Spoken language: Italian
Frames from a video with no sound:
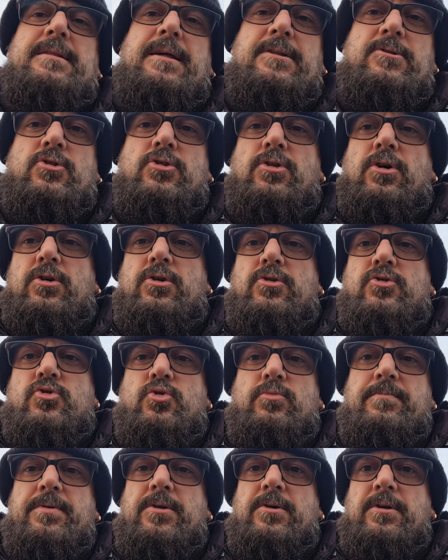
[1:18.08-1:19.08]
Intanto tolgo
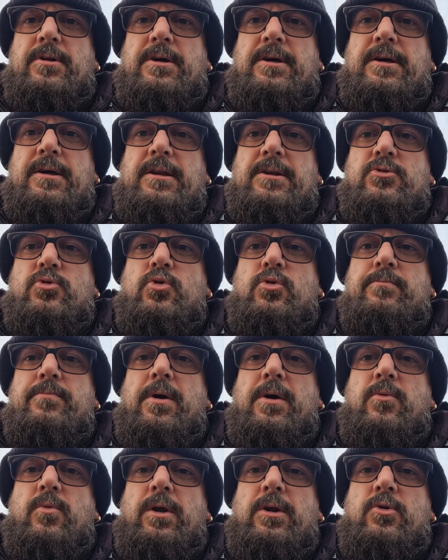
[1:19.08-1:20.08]
subito il, il
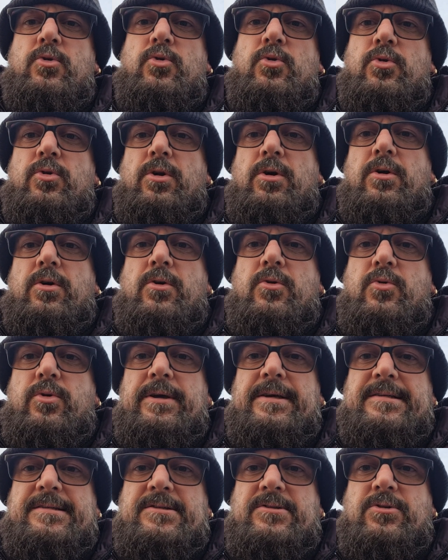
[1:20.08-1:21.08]
dubbio a qualcuno,
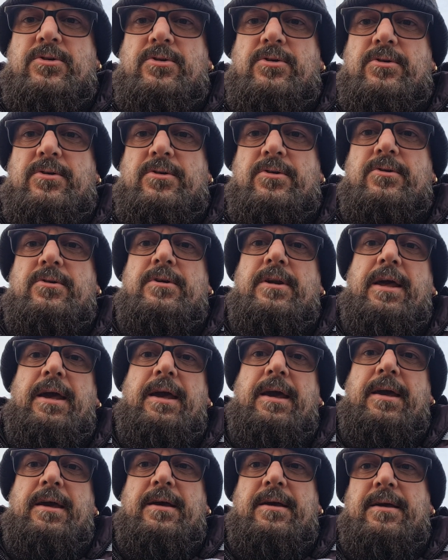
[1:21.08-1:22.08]
questo non
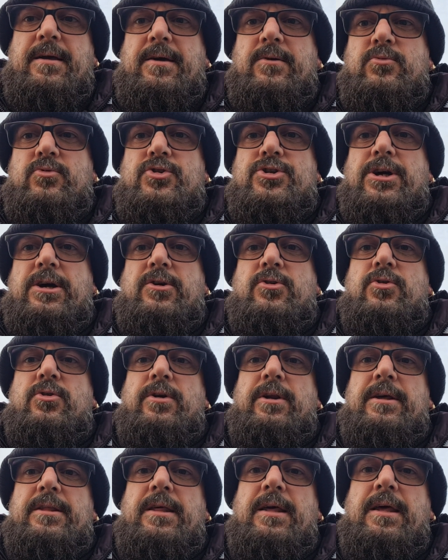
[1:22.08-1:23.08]
è un giaccone